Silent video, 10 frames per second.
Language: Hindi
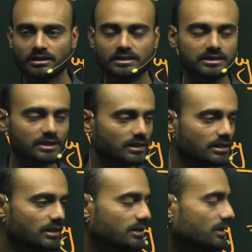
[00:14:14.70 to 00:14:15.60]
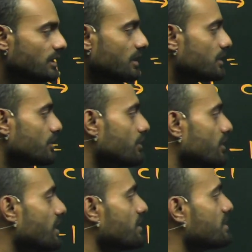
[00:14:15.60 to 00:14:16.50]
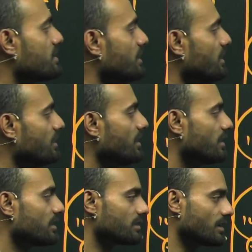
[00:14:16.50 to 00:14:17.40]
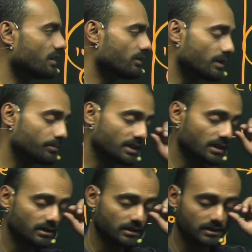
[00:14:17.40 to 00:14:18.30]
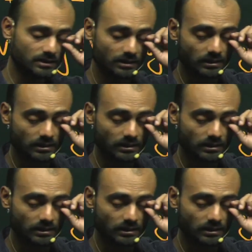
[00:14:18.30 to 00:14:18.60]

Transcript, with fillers: जनरली ये इलेक्ट्रॉन का शेयरिंग करता है और आप याद कीजिए